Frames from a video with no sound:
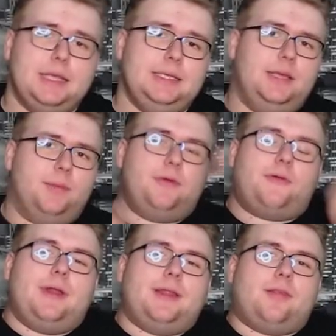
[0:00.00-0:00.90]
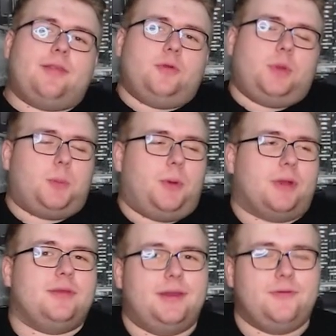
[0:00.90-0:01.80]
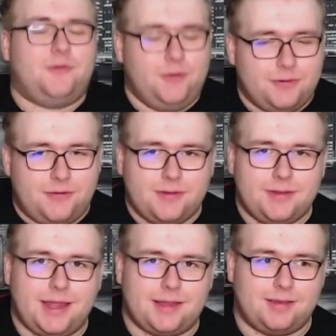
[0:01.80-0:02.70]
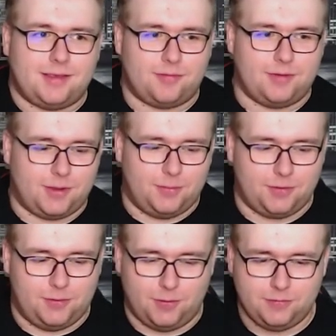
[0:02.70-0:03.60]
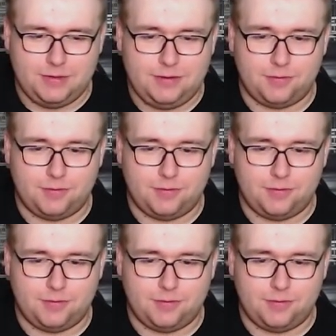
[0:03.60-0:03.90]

Ja, meine Freunde des Motorsports und ein wundervolles und herzliches Willkommen zu einem neuen Video.